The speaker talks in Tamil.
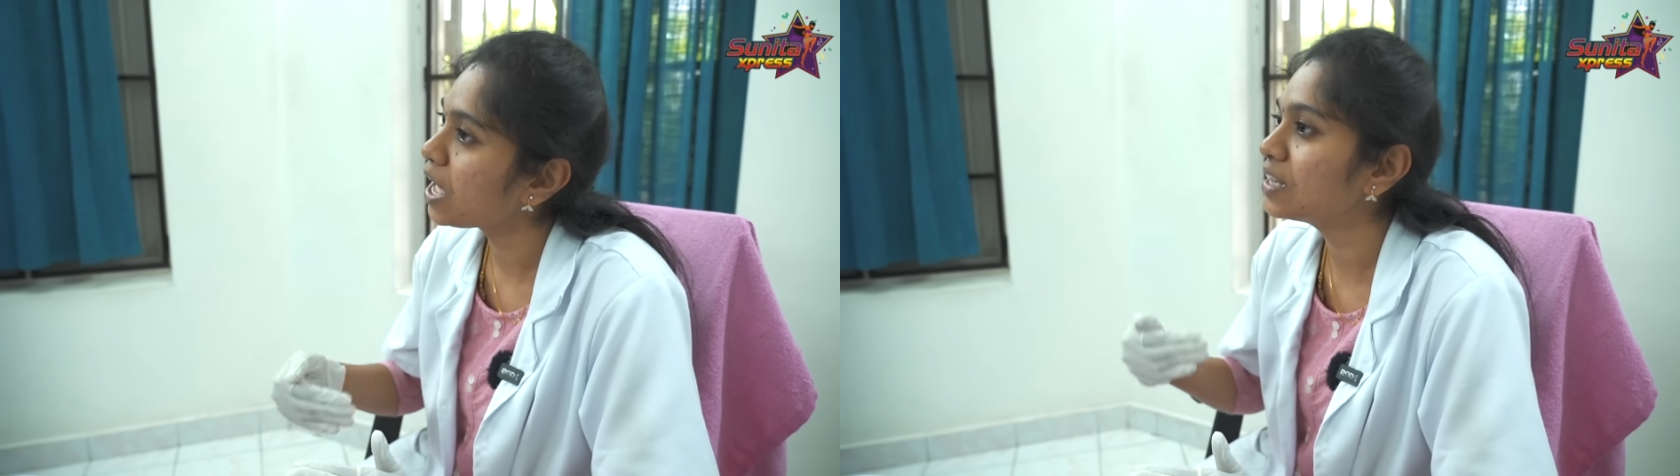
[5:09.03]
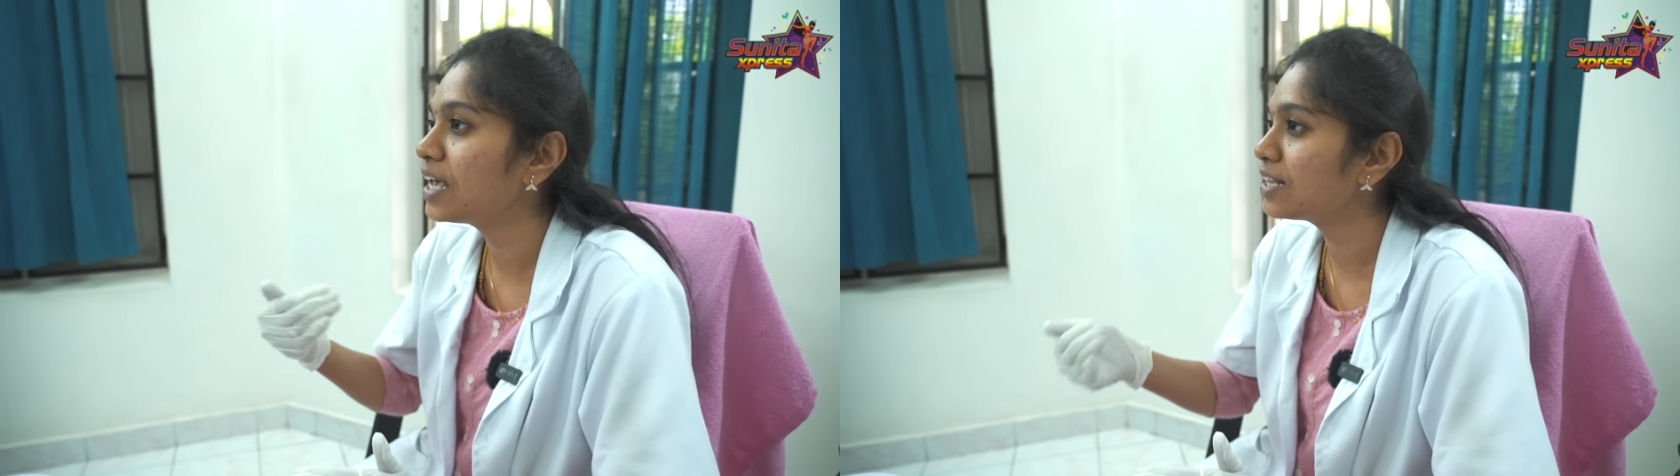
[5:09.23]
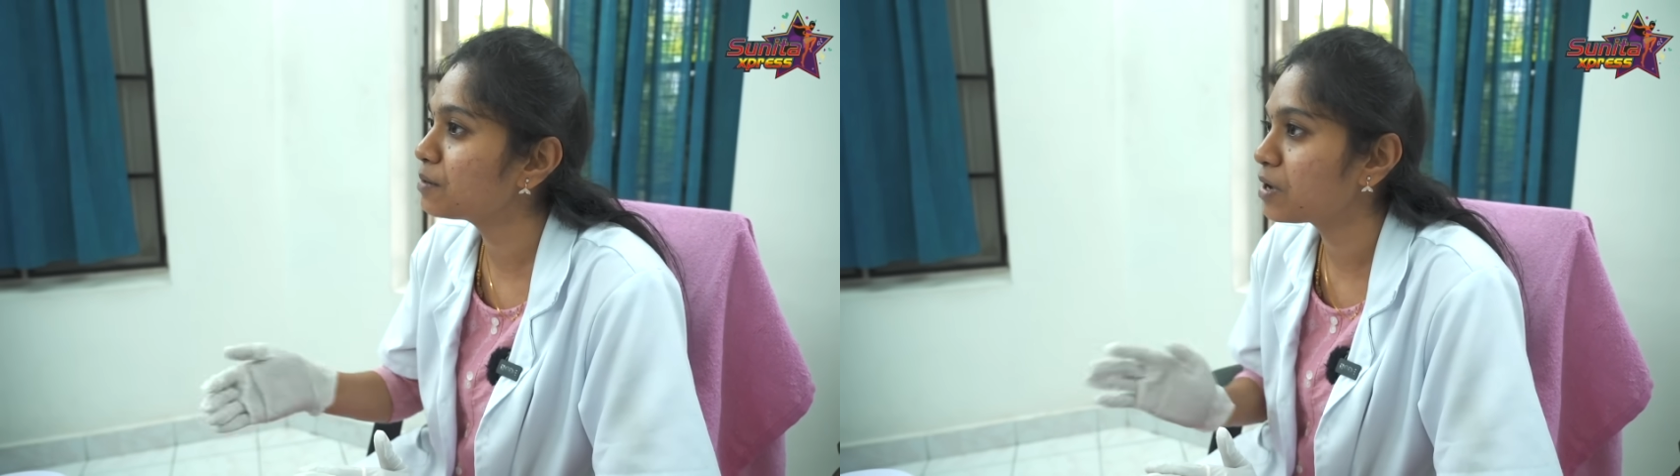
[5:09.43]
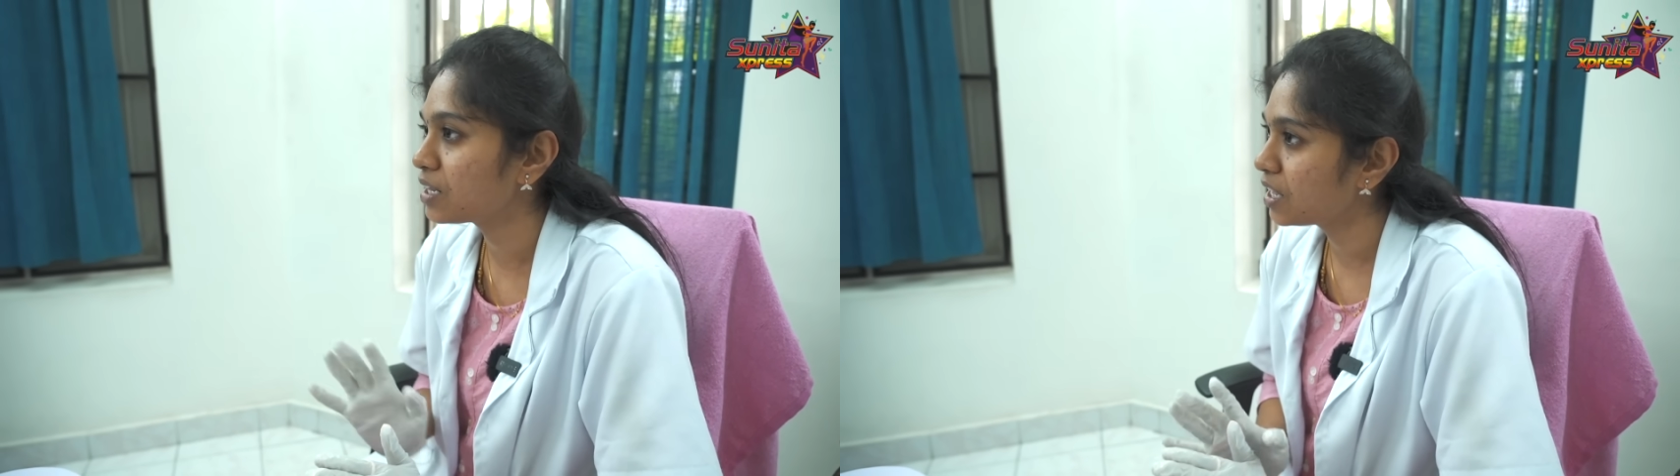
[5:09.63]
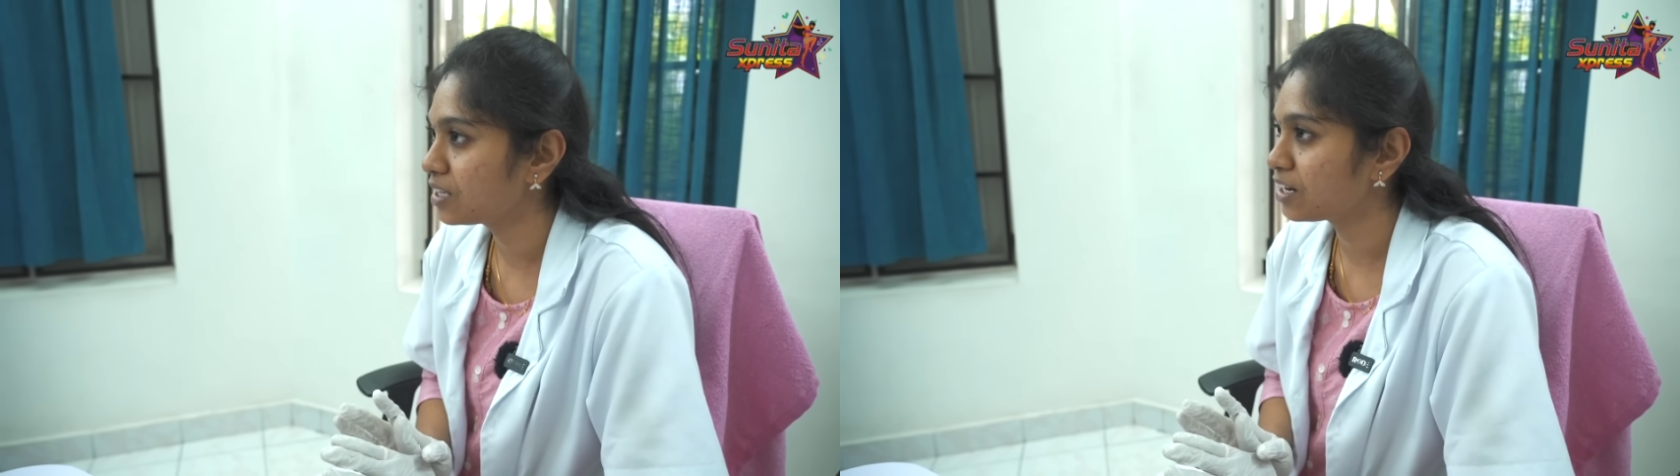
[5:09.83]
அதுக்கேற்ற
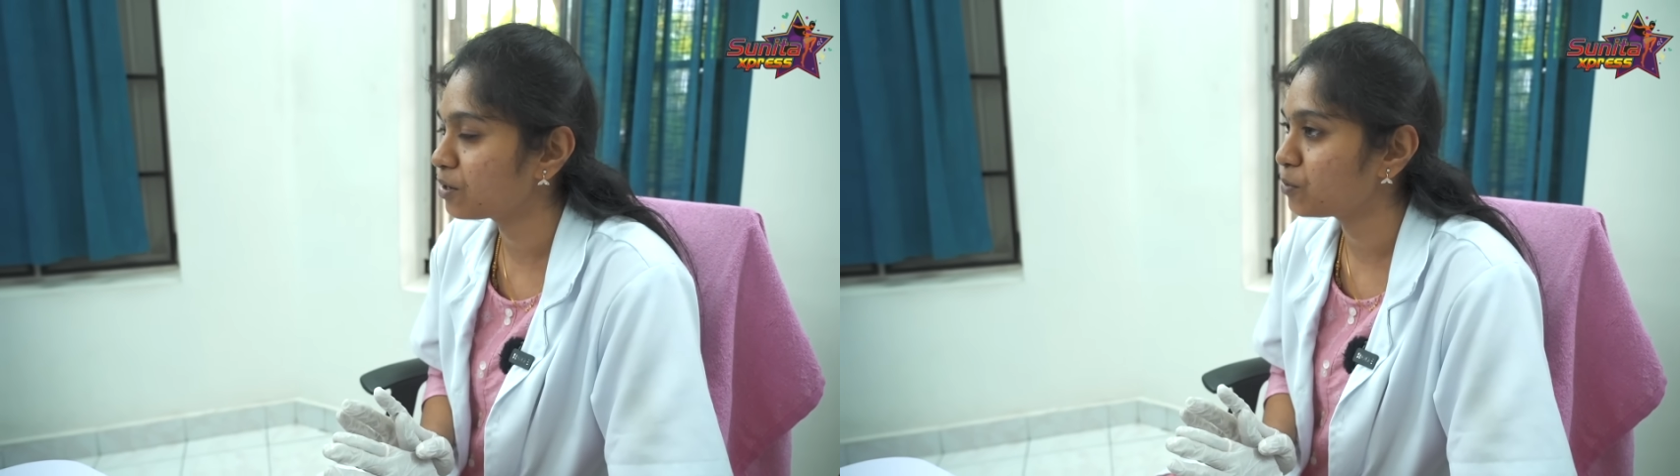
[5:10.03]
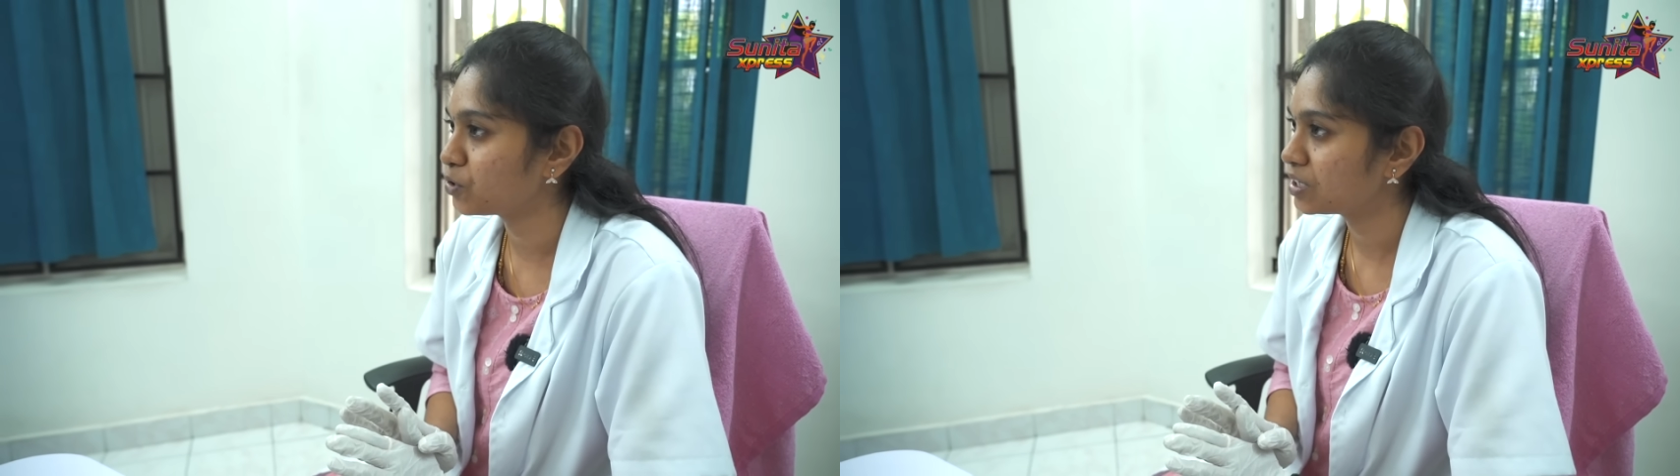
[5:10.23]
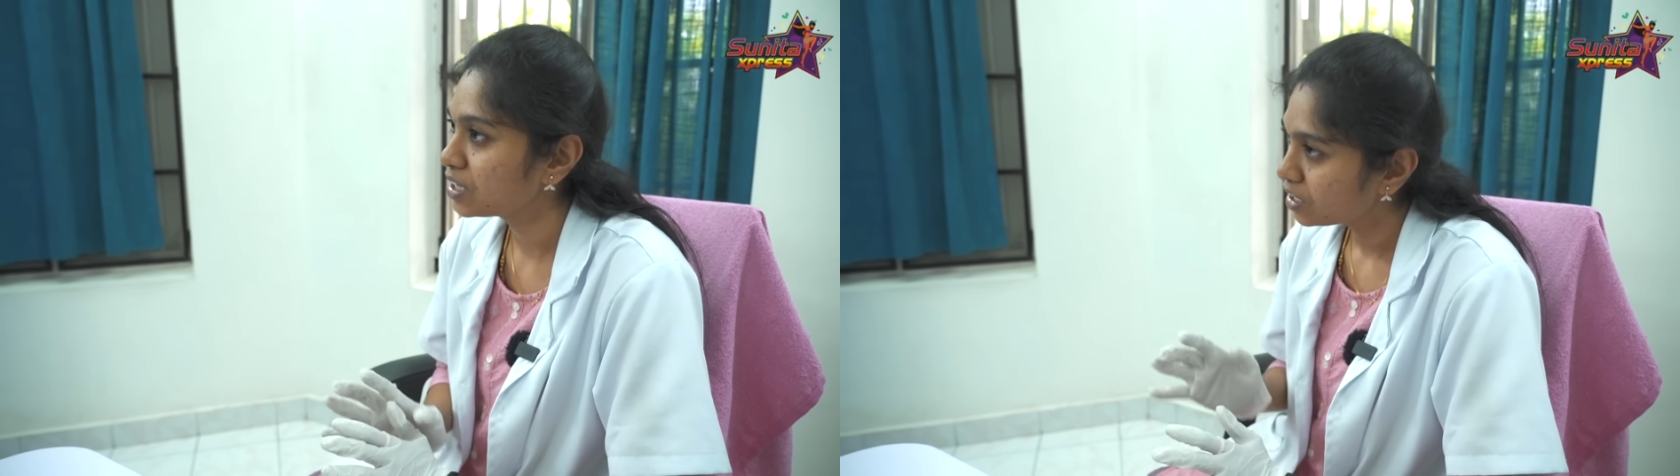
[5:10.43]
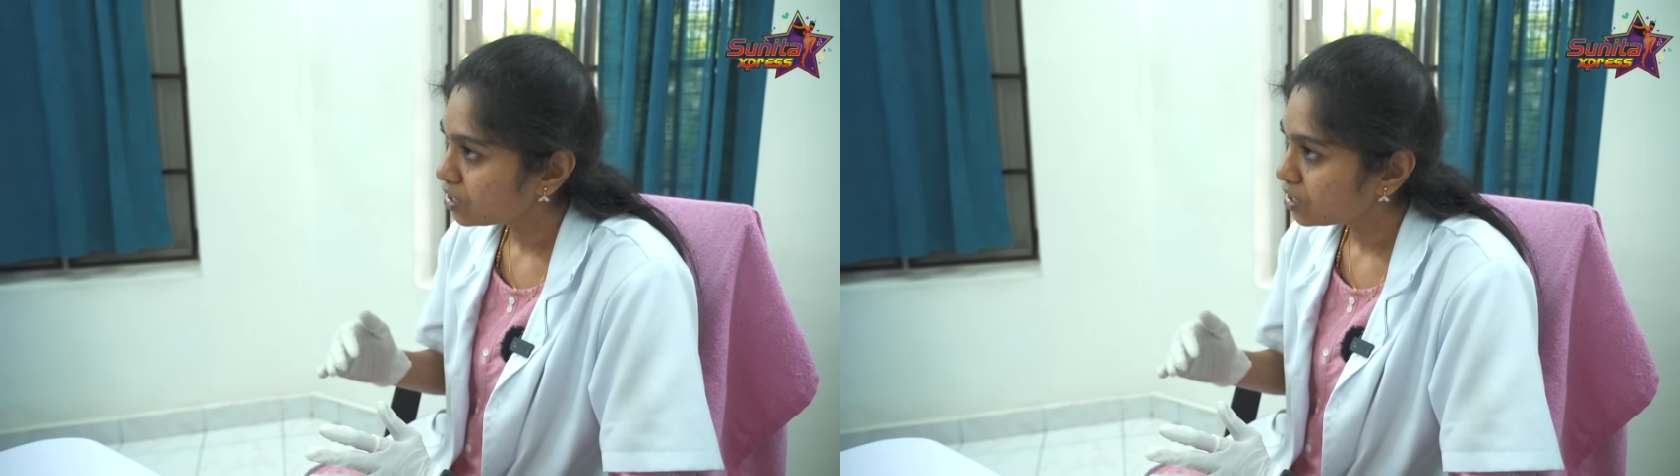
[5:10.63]
மாதிரி தான் அது இருக்க போகுது